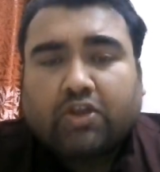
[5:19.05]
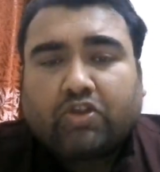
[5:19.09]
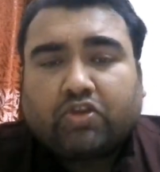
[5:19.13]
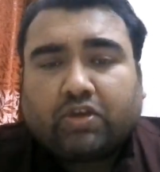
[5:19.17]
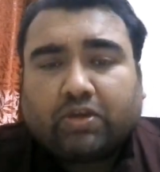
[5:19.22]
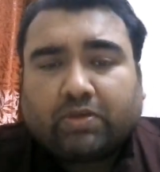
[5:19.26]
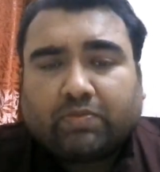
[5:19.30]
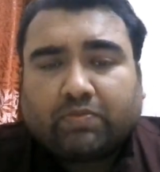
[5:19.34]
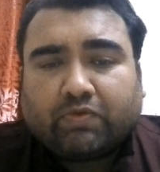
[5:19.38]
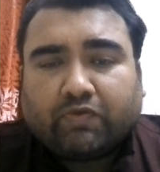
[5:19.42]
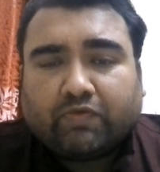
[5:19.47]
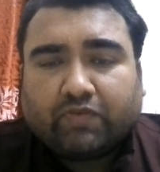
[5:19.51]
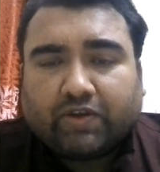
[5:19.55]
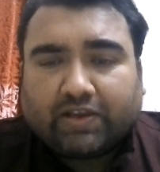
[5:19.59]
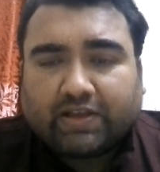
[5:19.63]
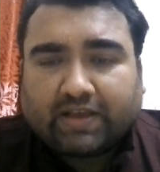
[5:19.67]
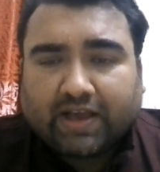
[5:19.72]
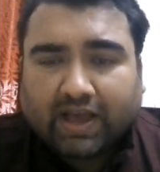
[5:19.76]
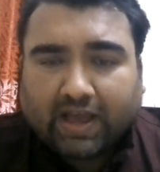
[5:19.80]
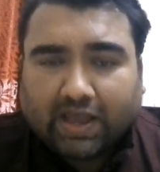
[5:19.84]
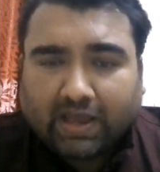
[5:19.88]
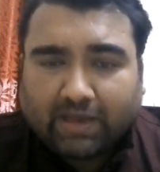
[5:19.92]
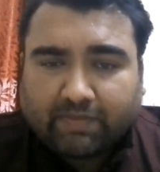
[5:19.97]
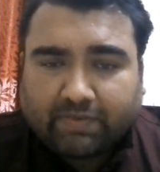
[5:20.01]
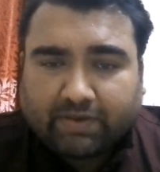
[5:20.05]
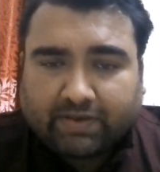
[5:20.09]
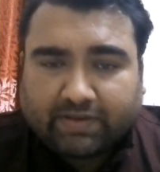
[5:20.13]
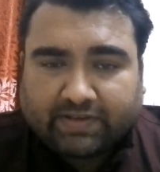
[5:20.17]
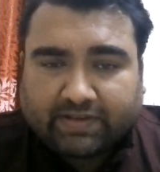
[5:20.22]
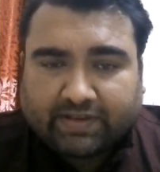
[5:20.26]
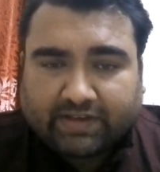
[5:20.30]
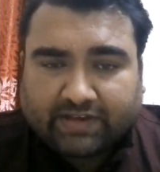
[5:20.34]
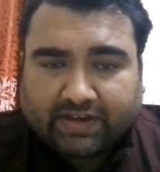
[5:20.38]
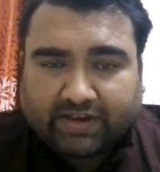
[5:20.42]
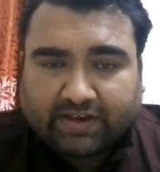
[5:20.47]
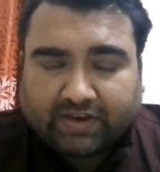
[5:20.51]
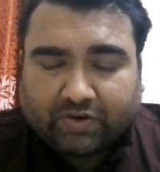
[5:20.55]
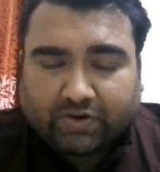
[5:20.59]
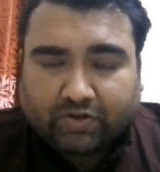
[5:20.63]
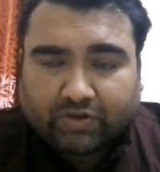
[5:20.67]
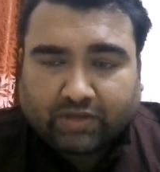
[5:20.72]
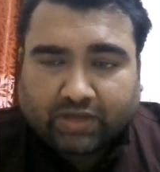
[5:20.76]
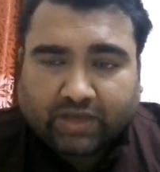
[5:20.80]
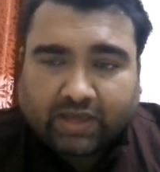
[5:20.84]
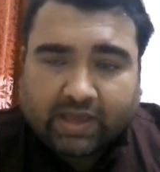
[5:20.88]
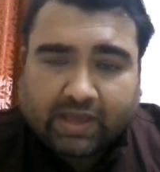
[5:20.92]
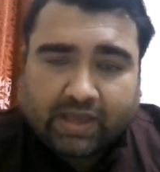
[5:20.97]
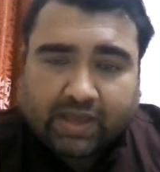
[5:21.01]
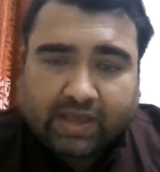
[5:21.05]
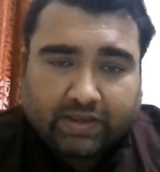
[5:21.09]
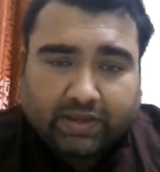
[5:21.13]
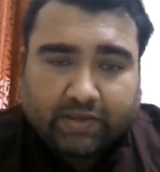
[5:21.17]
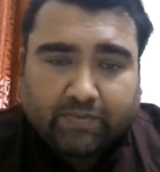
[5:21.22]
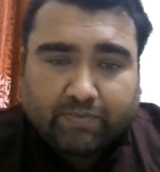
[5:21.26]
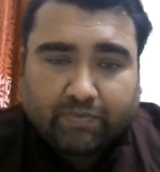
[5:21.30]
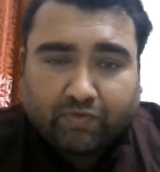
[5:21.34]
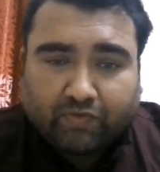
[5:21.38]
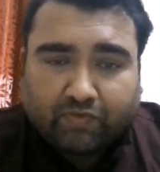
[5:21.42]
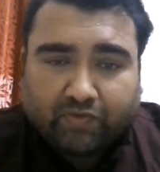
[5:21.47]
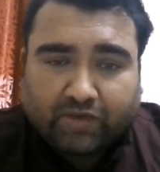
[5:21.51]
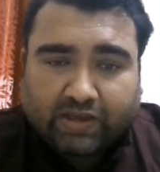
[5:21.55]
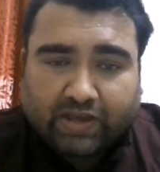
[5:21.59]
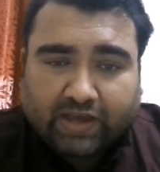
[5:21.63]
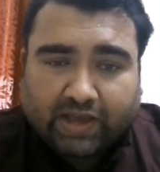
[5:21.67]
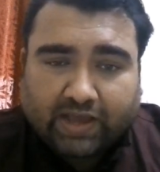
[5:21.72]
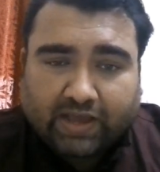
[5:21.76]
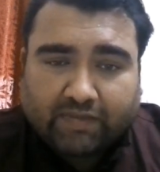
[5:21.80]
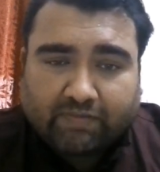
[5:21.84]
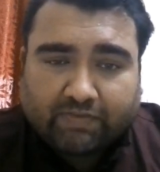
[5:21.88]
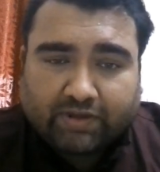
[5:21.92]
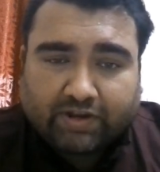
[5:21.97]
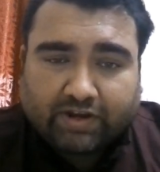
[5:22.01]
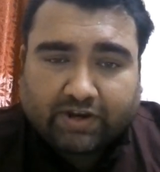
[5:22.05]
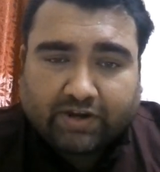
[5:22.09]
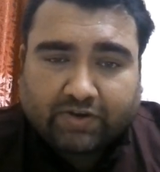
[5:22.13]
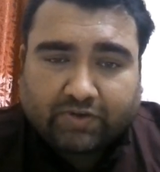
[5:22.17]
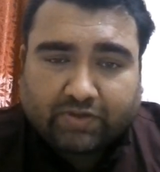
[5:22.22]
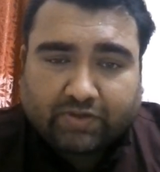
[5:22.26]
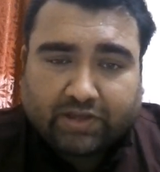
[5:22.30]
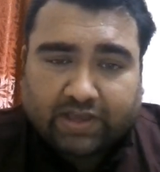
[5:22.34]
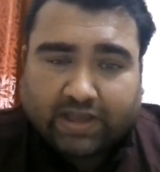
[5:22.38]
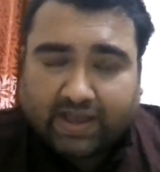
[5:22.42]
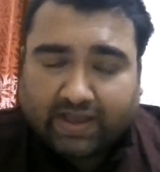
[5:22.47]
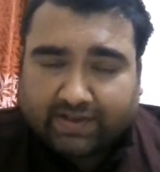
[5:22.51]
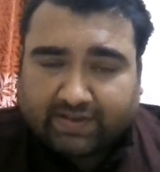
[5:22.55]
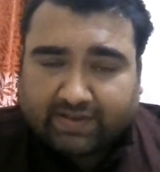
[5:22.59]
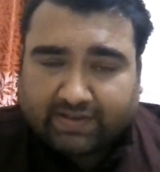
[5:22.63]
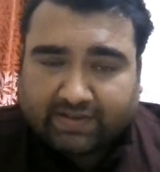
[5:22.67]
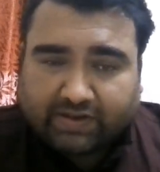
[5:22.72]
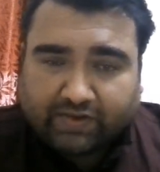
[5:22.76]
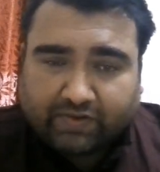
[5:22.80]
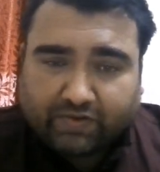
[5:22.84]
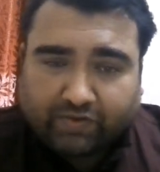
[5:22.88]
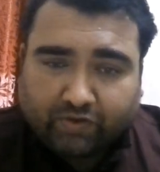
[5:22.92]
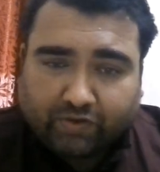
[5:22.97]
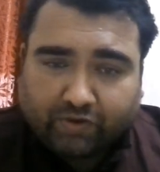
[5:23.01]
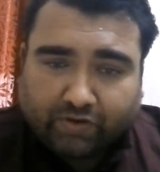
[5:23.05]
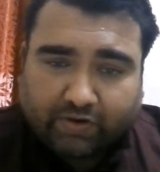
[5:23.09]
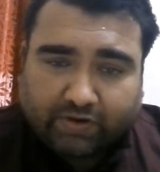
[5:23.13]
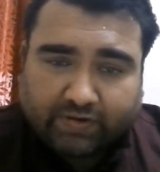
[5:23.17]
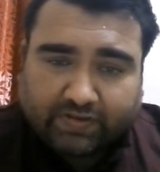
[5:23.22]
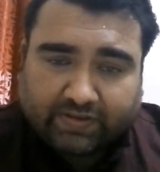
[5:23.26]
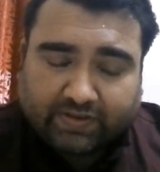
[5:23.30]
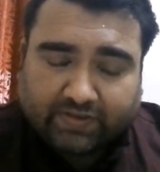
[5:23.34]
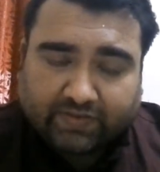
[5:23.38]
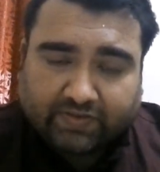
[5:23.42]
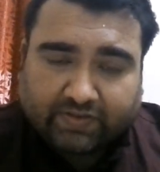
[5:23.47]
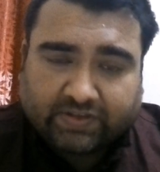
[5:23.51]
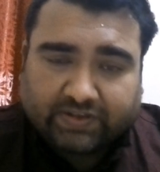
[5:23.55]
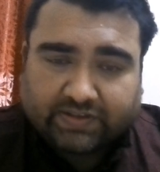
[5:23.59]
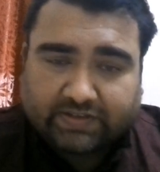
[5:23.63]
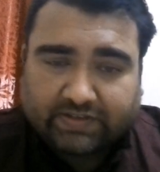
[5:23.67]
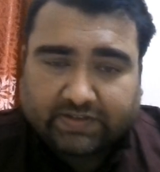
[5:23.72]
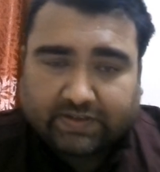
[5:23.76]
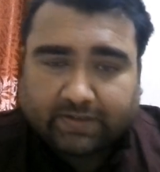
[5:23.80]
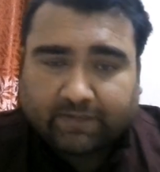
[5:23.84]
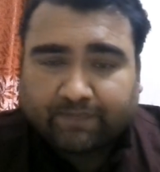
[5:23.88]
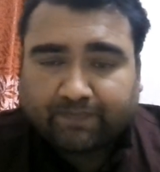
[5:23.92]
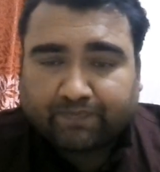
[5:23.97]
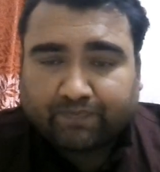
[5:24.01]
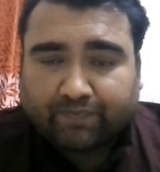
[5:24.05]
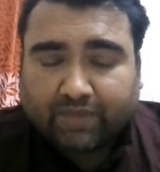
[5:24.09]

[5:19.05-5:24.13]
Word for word: तो इन मूवी का हाइप कैसे क्रिएट होता है इन मूवी का हाइप क्रिएट होता है ऐसे रिव्यूअर्स की वजह से